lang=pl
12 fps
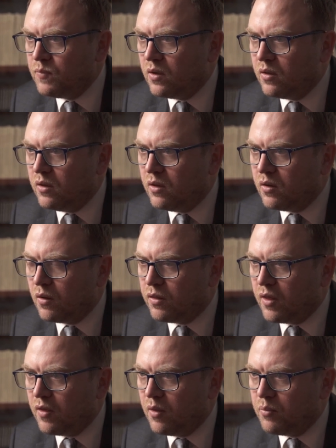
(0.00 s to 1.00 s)
E,
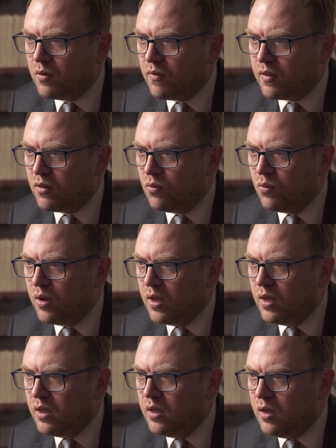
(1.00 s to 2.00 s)
Rosjanie prowadzą
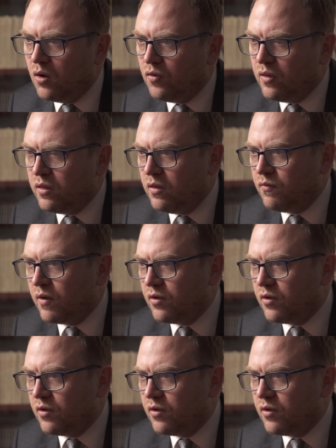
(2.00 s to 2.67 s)
ofensywę,